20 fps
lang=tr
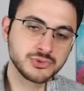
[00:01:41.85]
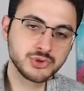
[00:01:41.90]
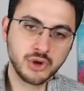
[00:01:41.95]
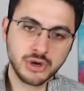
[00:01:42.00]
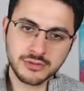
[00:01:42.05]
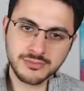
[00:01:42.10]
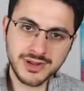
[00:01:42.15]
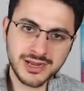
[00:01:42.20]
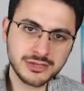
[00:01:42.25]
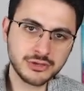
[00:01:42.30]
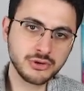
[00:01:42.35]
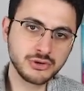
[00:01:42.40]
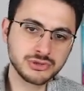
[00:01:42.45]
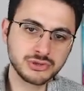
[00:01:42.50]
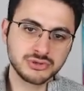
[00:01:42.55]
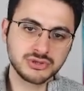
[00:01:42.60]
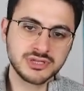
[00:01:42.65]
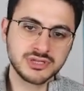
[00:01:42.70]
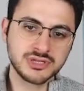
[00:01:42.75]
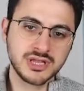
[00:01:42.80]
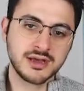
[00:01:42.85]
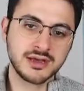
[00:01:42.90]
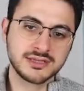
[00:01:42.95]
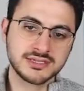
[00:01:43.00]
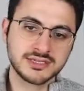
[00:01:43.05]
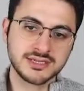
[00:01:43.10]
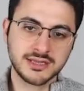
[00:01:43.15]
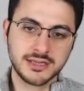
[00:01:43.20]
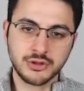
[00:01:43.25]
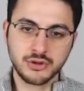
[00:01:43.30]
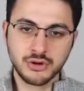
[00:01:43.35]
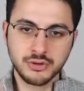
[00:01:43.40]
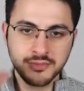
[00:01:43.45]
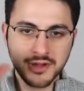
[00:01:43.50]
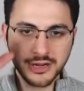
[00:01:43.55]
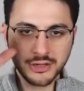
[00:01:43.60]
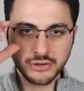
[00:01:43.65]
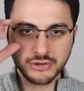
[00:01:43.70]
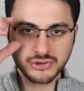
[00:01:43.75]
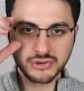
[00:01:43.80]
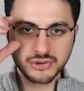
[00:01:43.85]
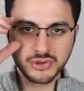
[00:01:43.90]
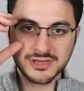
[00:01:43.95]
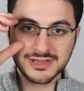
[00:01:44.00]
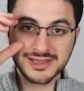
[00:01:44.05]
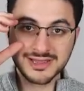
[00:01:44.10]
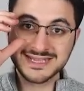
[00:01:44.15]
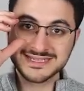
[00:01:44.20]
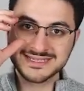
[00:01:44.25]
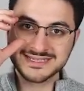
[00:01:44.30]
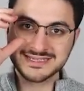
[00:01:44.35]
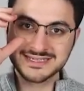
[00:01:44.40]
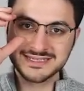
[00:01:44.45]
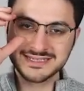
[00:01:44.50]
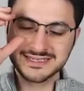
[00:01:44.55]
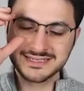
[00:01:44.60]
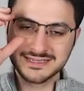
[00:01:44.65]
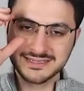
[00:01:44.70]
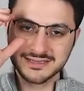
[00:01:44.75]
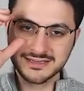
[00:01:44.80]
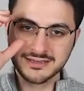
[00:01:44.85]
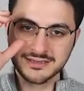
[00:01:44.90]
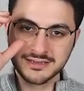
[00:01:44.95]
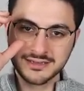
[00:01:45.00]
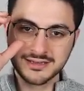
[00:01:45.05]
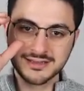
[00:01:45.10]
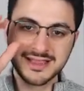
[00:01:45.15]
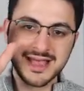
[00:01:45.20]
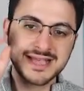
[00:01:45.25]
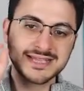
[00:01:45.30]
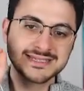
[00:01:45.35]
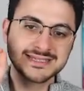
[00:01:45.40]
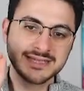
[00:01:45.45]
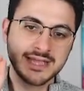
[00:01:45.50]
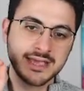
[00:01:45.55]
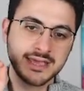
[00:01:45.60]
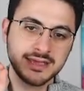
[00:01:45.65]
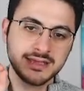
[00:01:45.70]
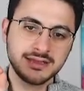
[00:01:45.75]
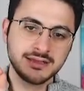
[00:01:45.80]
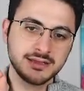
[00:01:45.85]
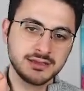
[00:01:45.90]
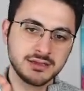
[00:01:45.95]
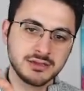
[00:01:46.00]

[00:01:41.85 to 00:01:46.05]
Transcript: Normal gözlükte de aynı şekilde. Normal gözlük glasses glass değil.